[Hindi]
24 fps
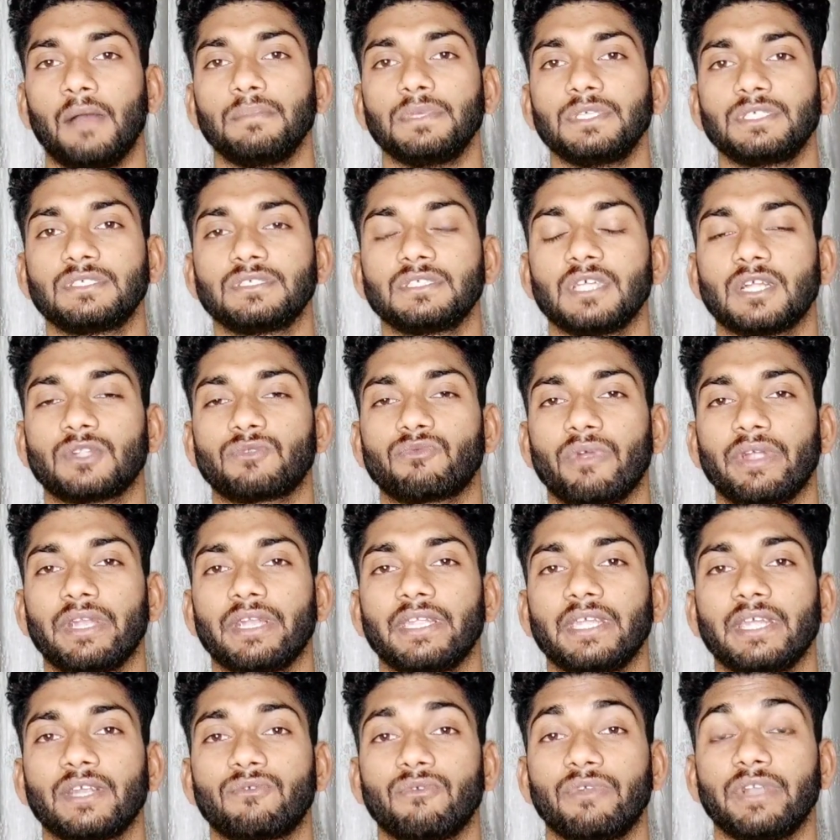अभी सीधा
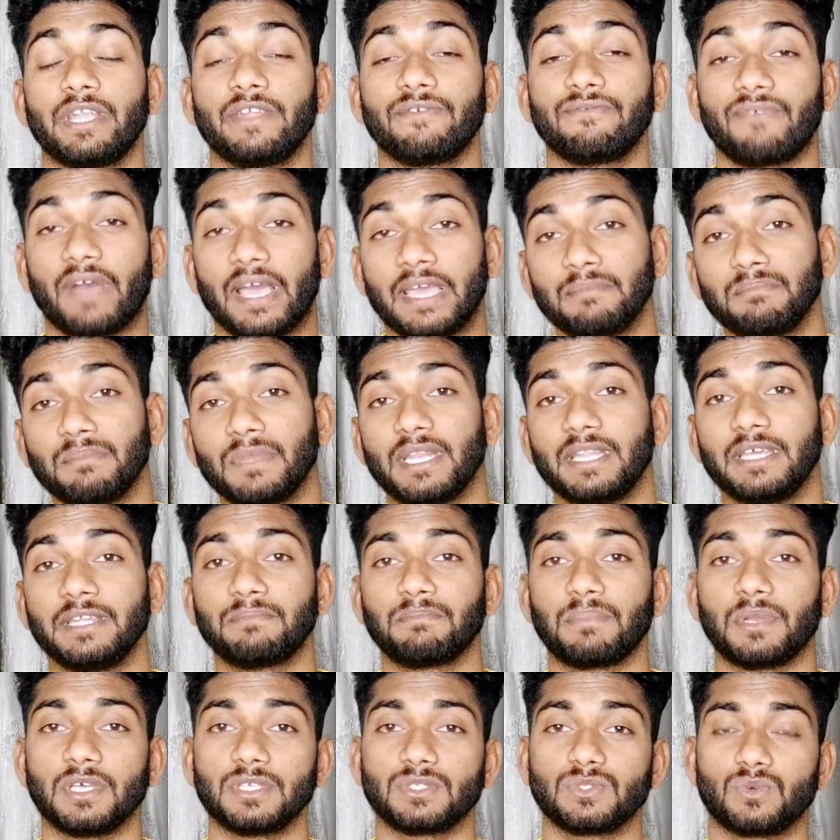20 या 25
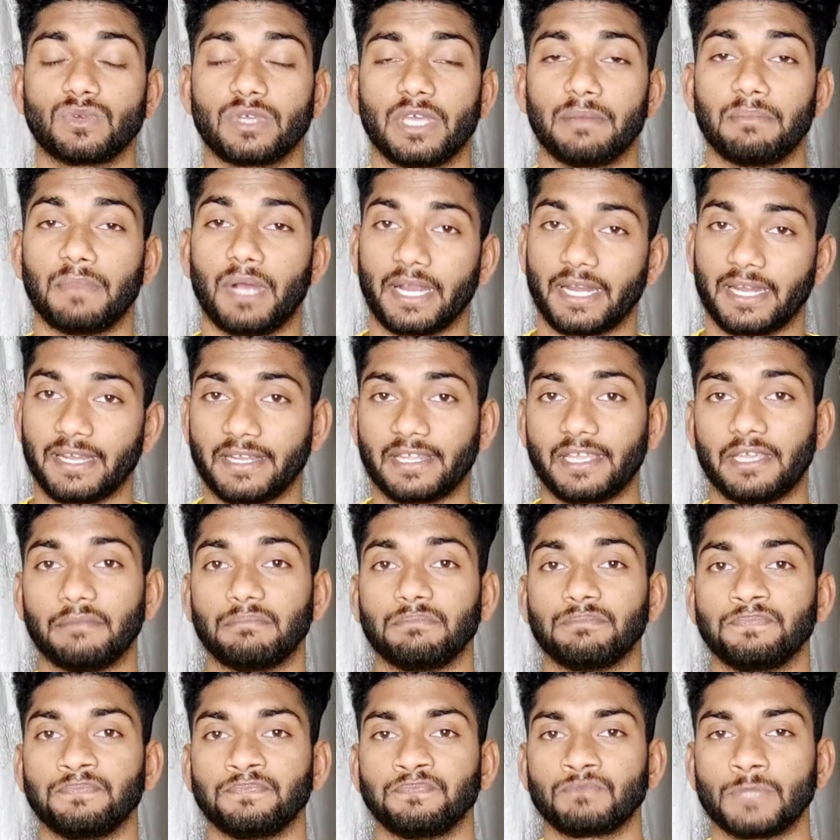मिलियन प्लस हो गया मार्केट के